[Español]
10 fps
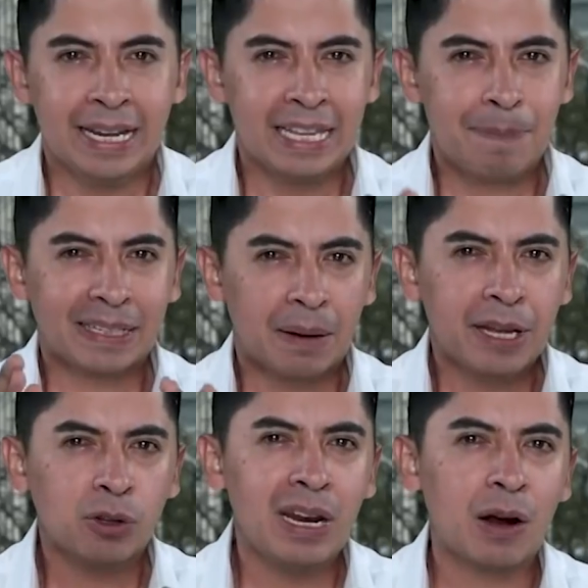El
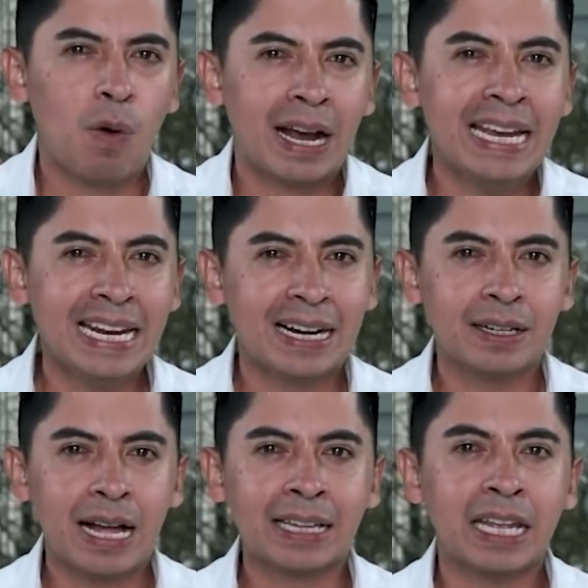departamento de La
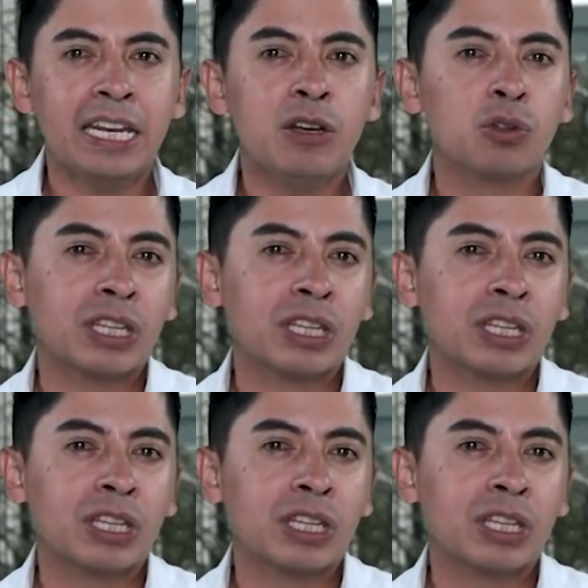Guajira ha tenido